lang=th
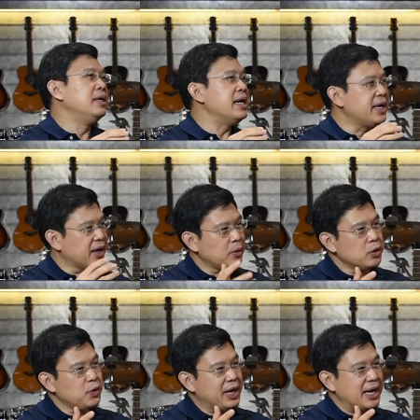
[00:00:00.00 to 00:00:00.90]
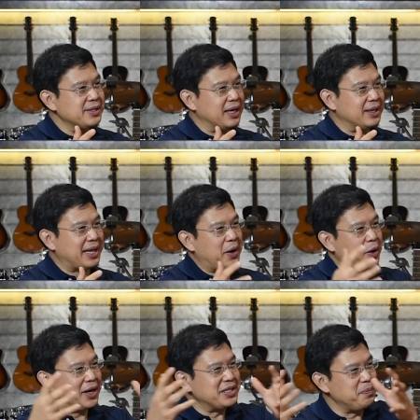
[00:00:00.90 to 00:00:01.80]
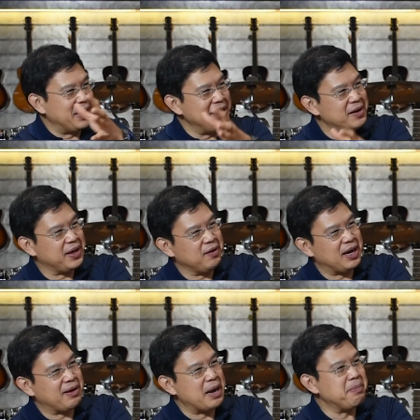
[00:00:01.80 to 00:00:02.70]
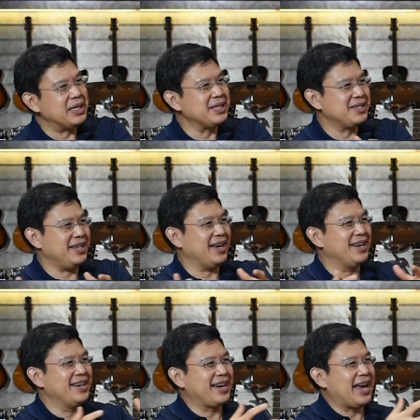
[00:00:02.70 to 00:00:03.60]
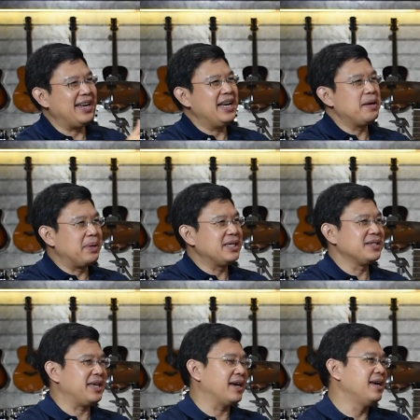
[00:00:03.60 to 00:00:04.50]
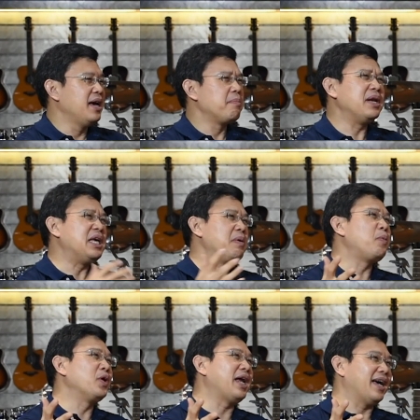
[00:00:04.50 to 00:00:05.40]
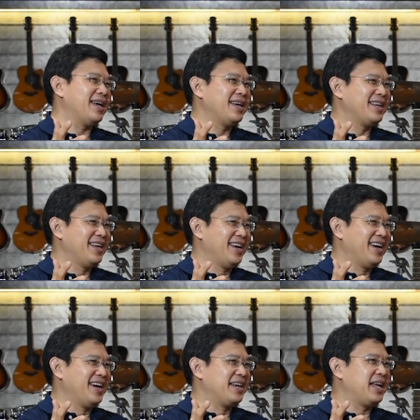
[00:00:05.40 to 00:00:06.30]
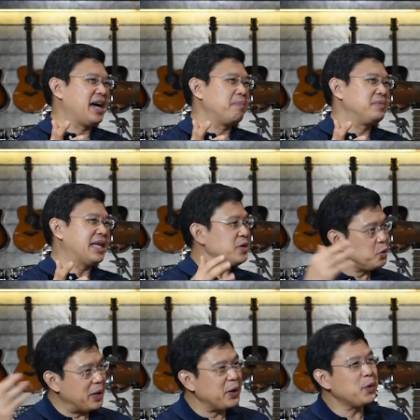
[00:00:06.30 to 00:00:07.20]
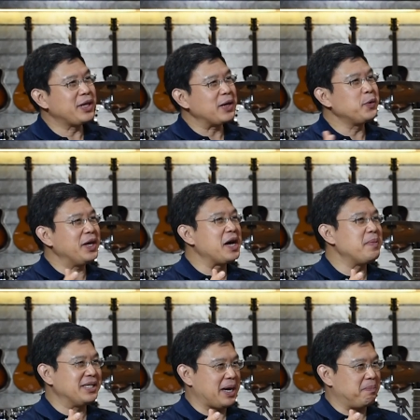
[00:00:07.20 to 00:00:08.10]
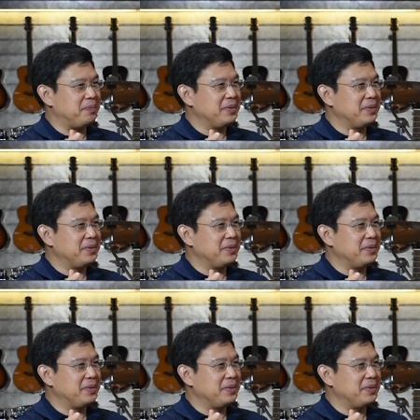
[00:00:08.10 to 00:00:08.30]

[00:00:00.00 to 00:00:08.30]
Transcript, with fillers: เรื่องเกี่ยวกับดนตรีคลาสสิกแต่ก่อนก็จะมีเรื่องเกี่ยวกับการบันทึกเสียงการเล่นและบันทึกเสียงมันหนีไม่พ้นเนี่ยนะครับท้ายสุดมันก็เอาเทคโนโลยีเข้ามาจับ